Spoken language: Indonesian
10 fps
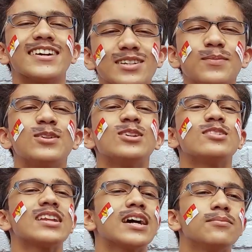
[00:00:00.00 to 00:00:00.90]
Kerupuk Gio
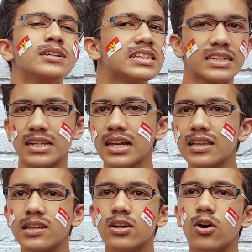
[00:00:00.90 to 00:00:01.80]
sudah habis. Kita
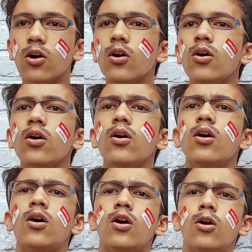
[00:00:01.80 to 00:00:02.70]
lihat. Oh,